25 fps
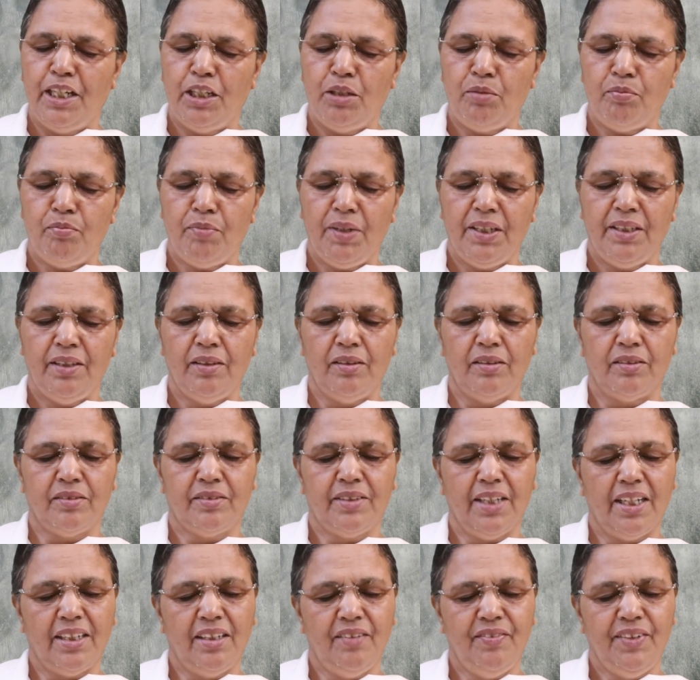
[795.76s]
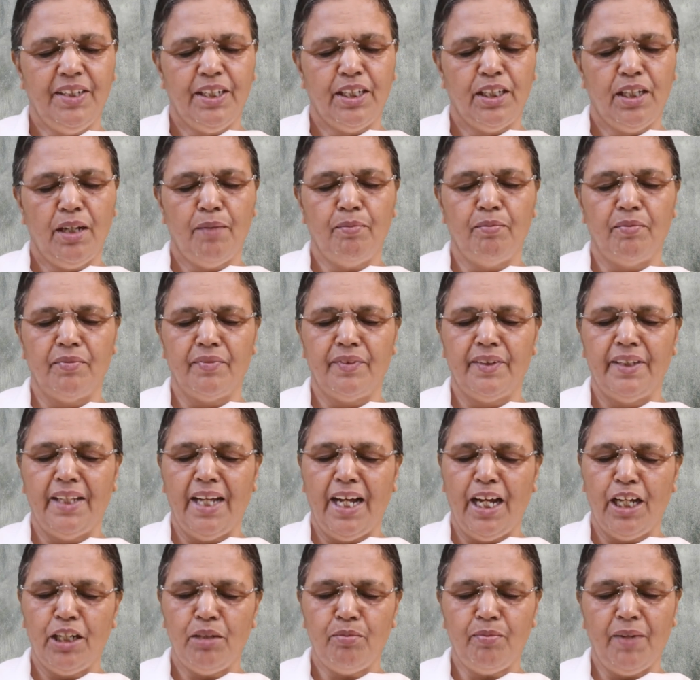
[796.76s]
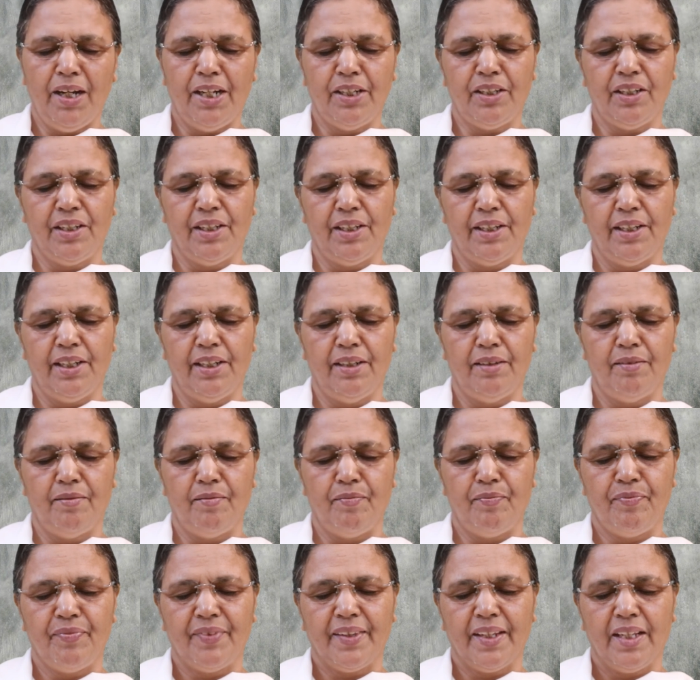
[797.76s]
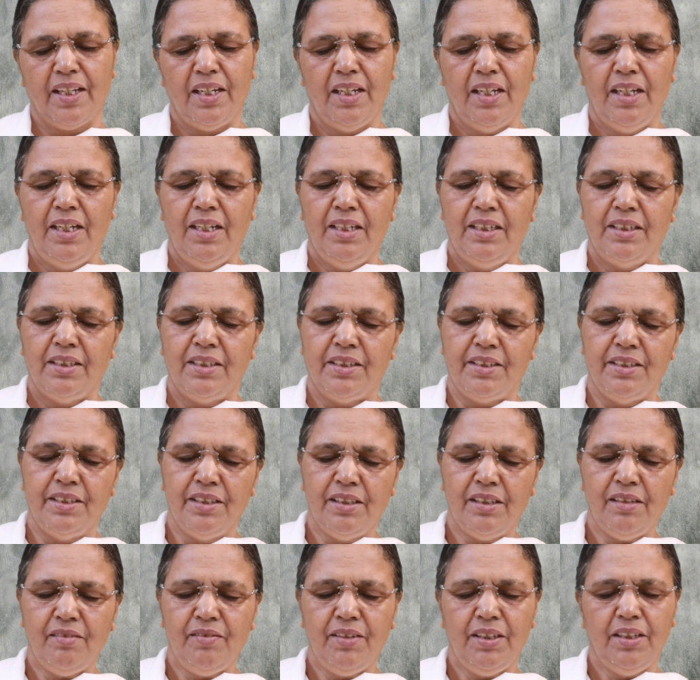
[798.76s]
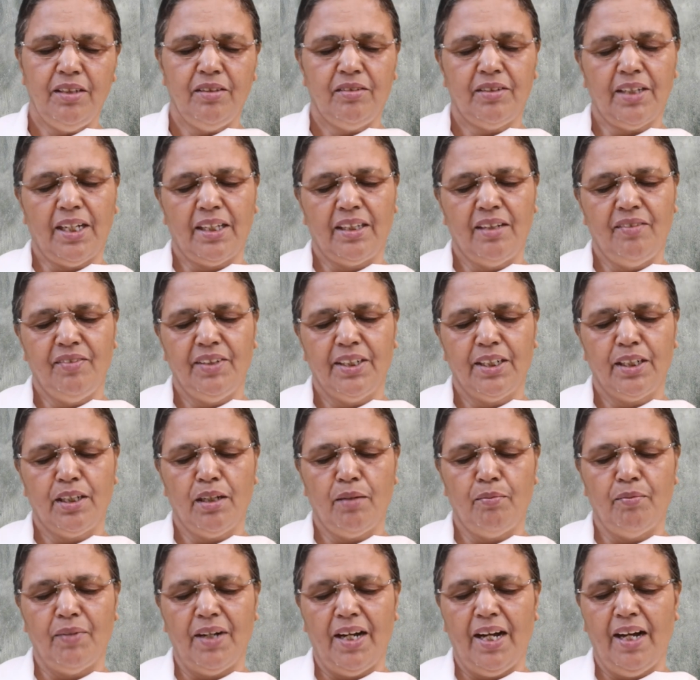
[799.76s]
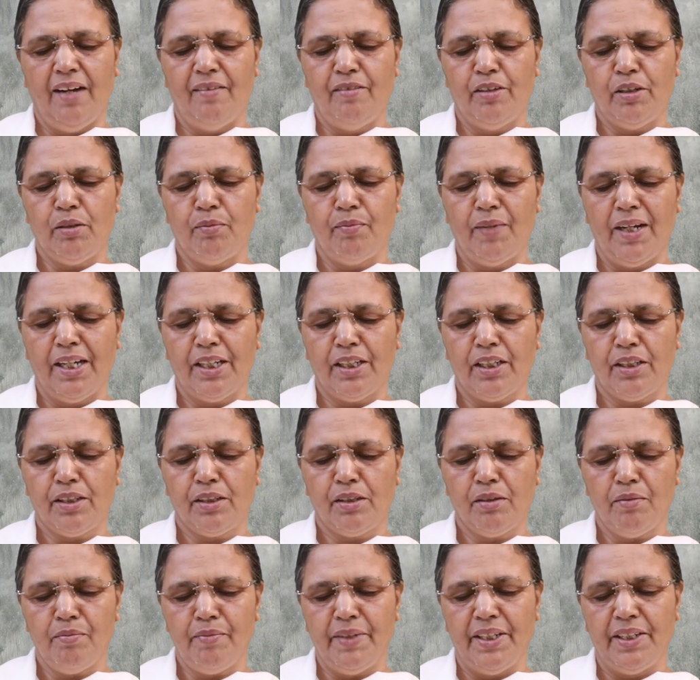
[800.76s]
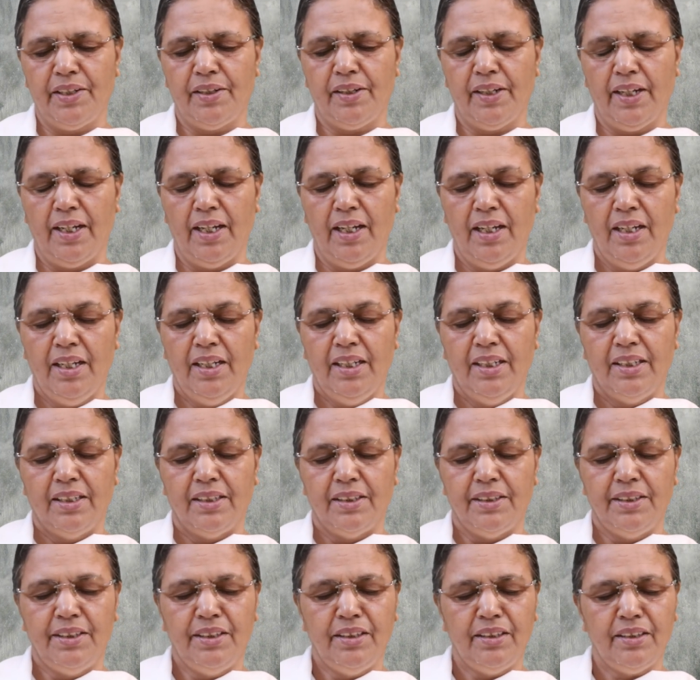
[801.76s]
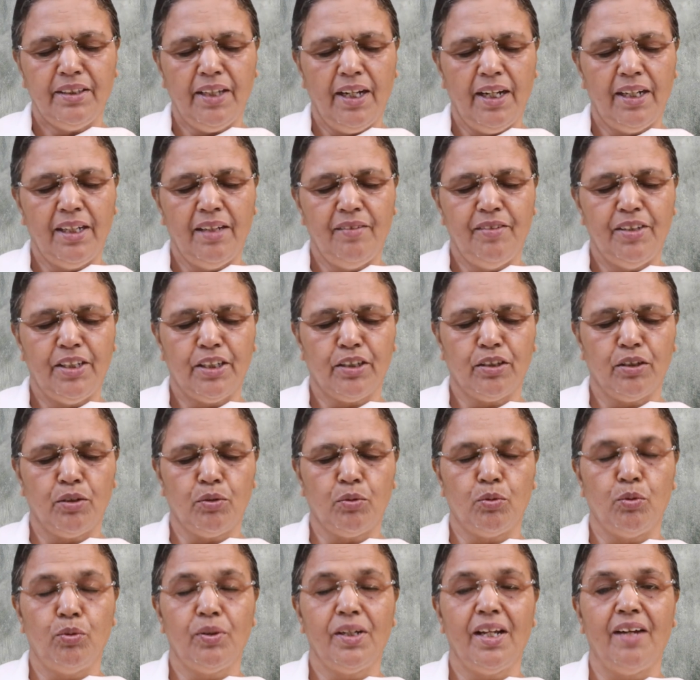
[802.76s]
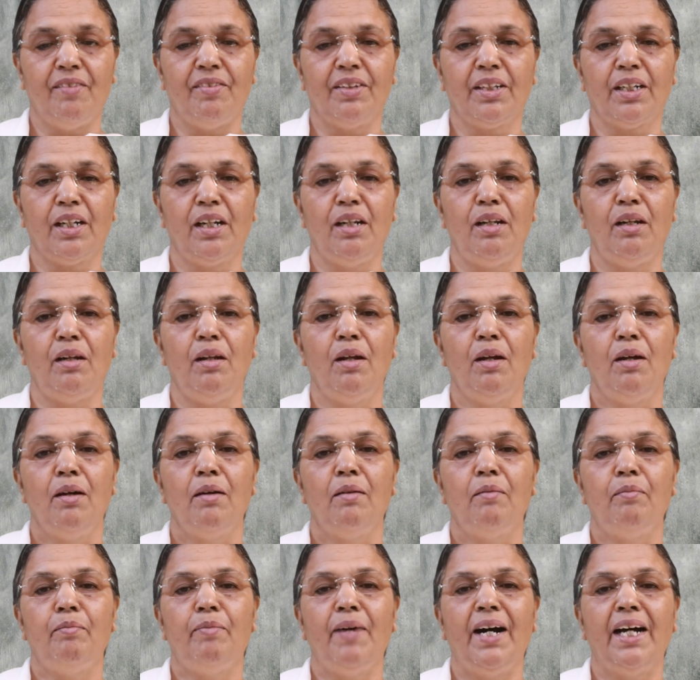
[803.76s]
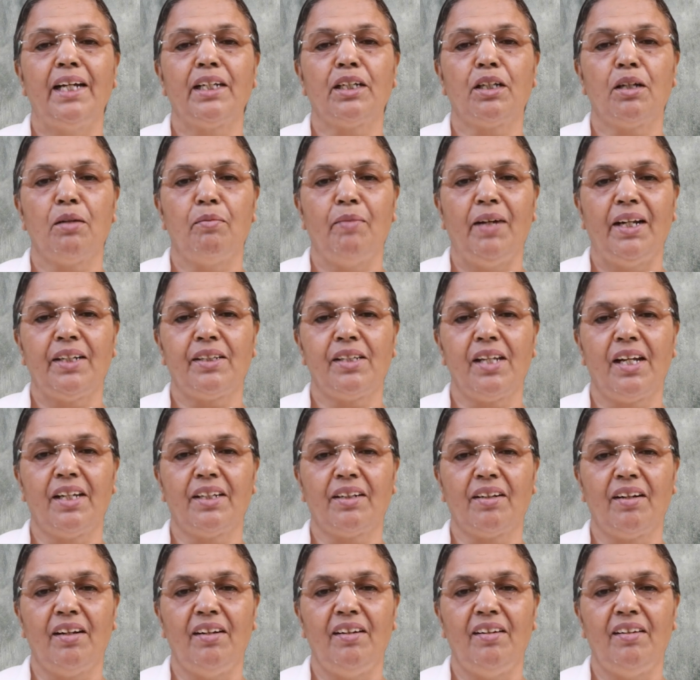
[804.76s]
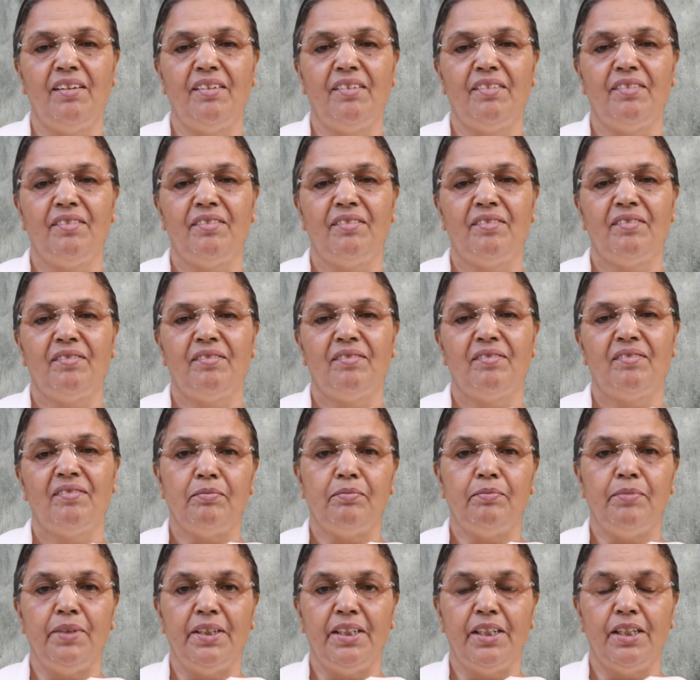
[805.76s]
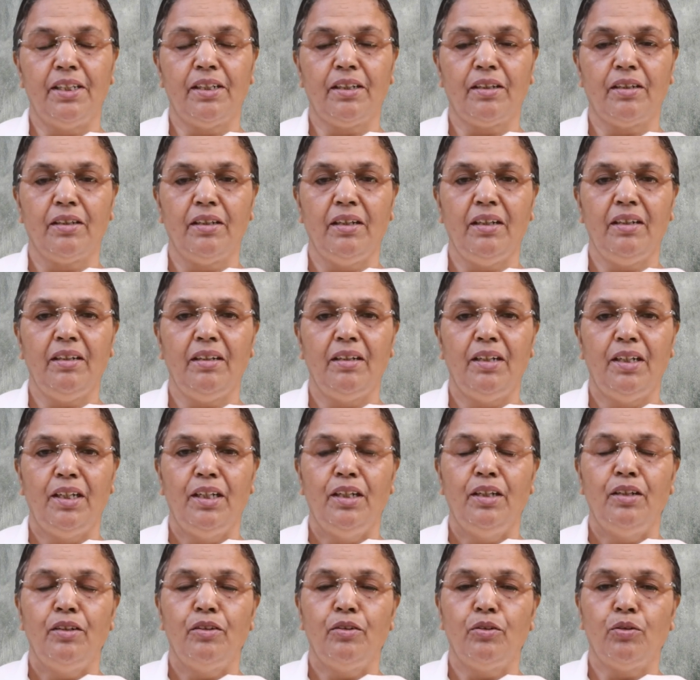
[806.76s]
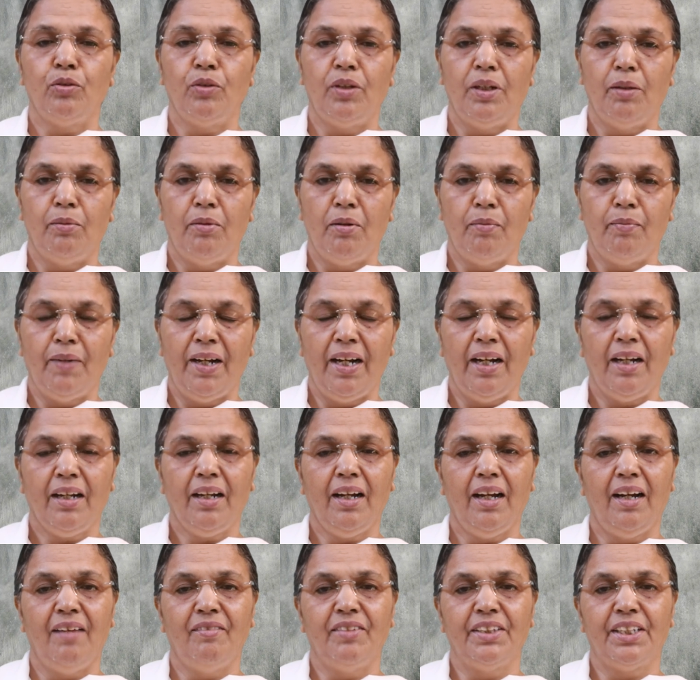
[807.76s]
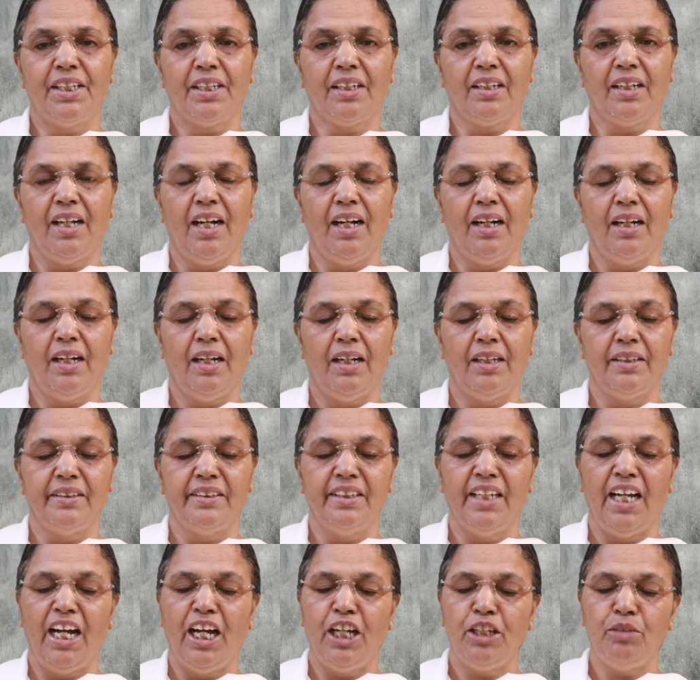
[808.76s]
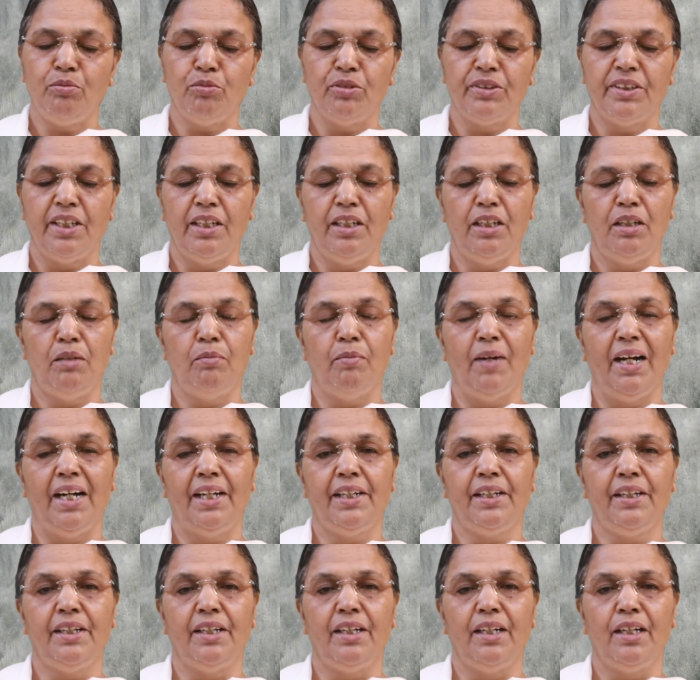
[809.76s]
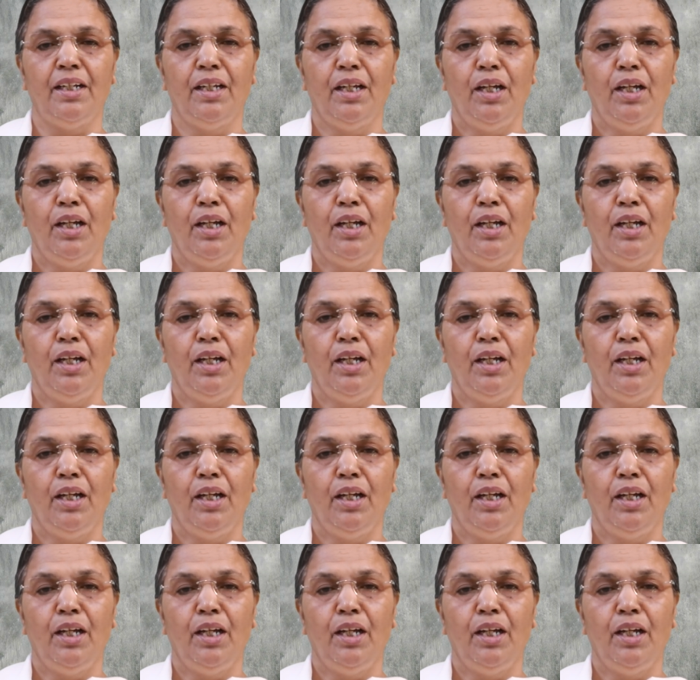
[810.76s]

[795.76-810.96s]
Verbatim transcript: எண்பது சதவிகிதம் நான் மாறுகிறேன் இருபது சதவிகிதம் அவர் மாறட்டும் என்ற இந்த அளவிற்கு கூட அவர்கள் பார்க்க மாட்டார்கள் பிறருக்கு சுலபமாக அவதற்காக நான் முதலில் மாறி